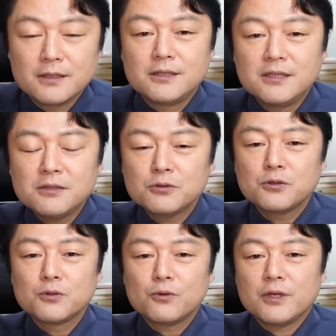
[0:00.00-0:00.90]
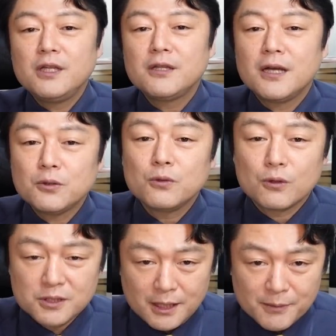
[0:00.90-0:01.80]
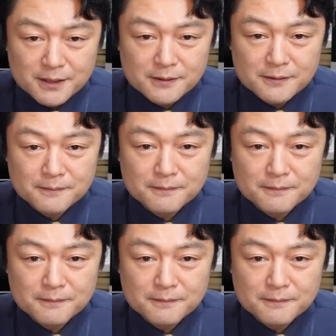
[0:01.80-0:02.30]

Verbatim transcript: 事実上の引退と報じています。